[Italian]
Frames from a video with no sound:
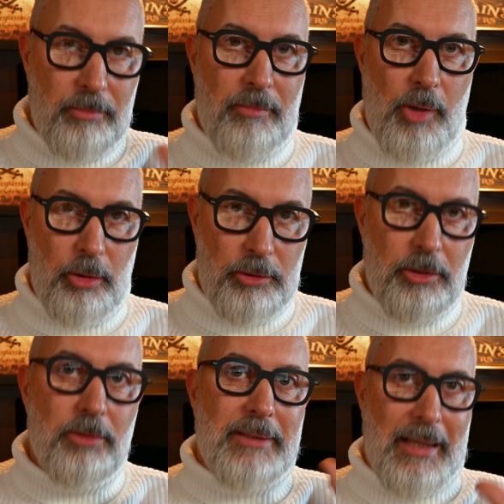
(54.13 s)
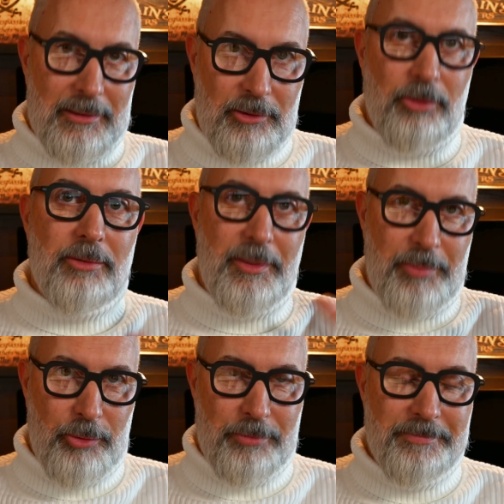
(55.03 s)
molto, tanto di
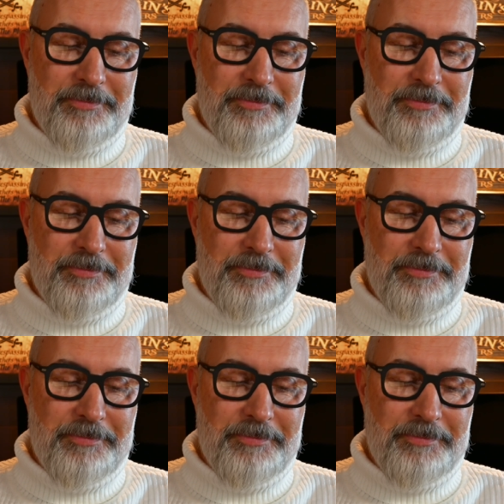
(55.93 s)
più.